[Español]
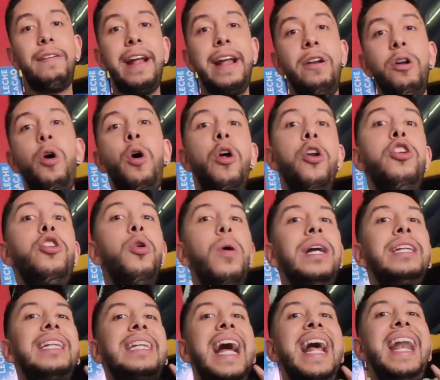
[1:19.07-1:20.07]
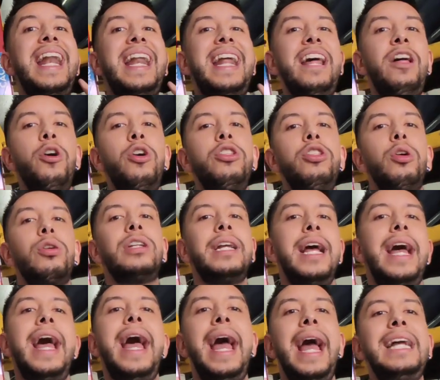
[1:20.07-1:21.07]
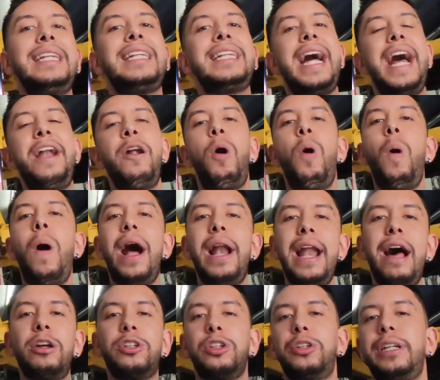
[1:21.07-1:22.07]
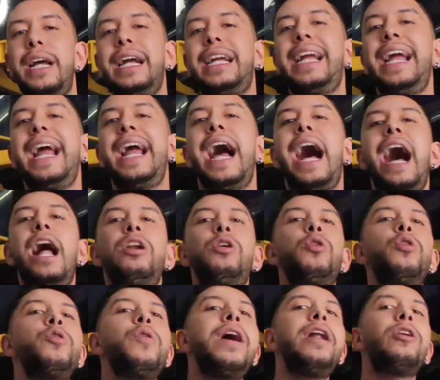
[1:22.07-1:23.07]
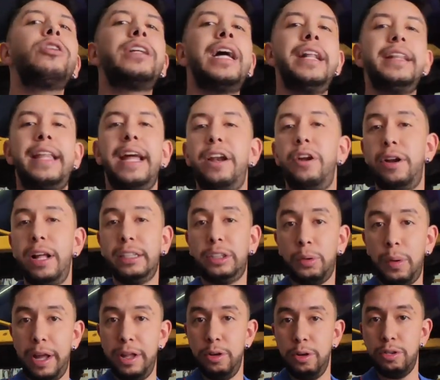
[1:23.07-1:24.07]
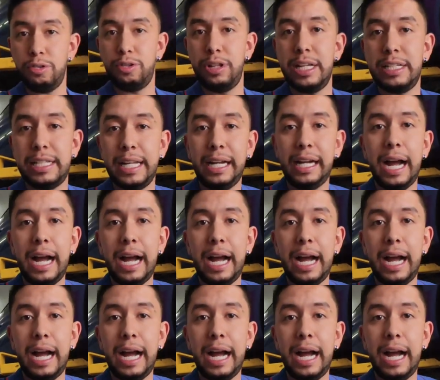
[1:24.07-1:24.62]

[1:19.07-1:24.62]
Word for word: freno no están redondos, están ovalados. O sea que alguno de los anteriores dueños de este